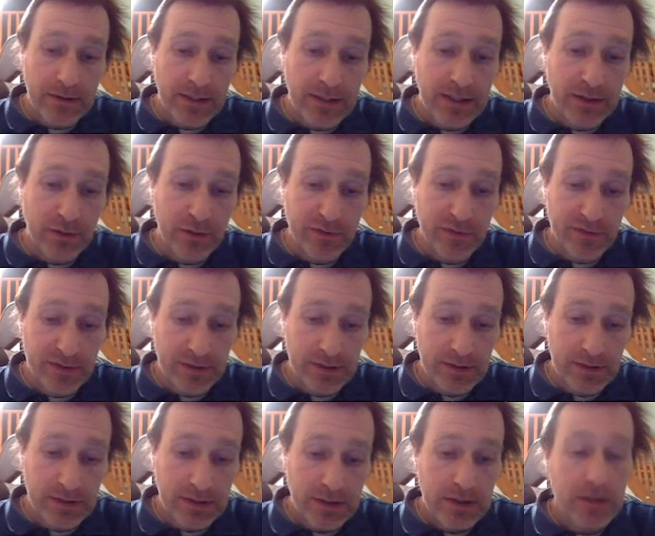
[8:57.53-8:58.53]
et enfin,
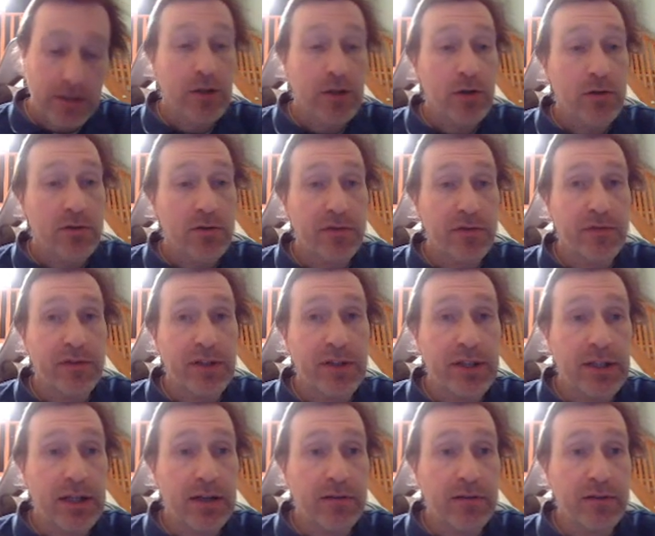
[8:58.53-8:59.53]
on va
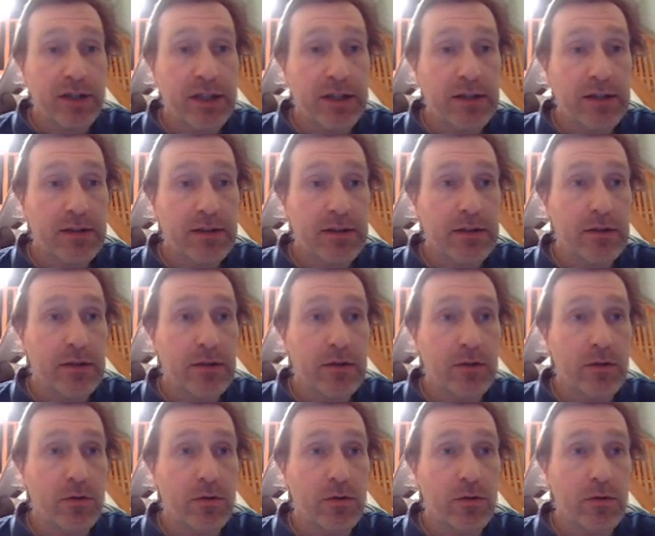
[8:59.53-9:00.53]
finir avec
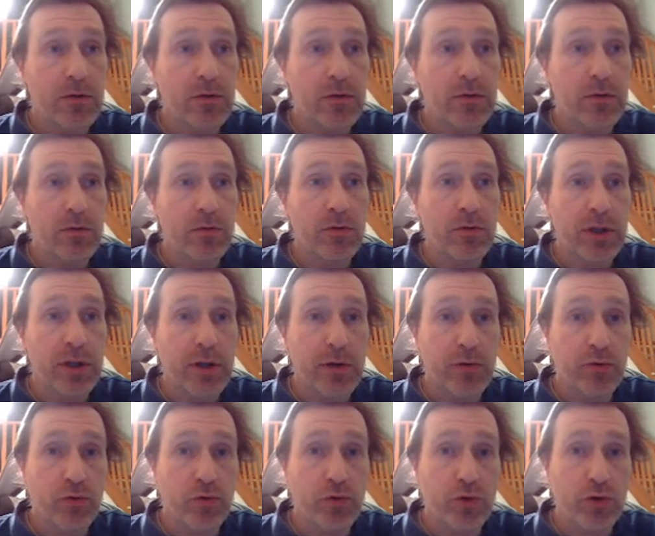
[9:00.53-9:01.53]
une
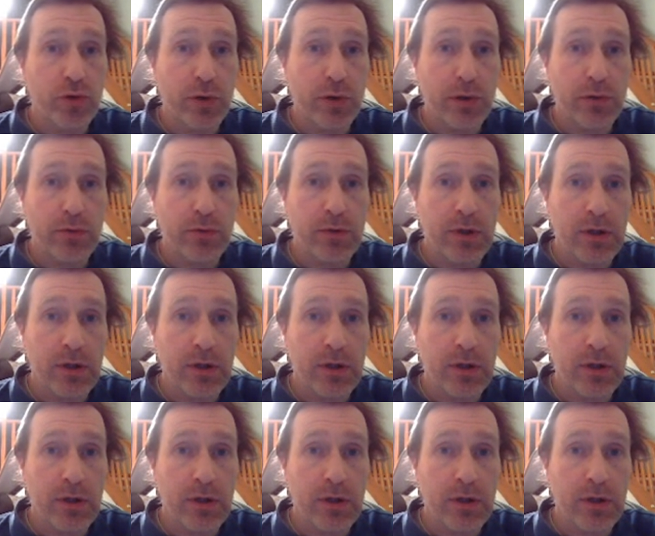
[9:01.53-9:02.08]
action que je suis.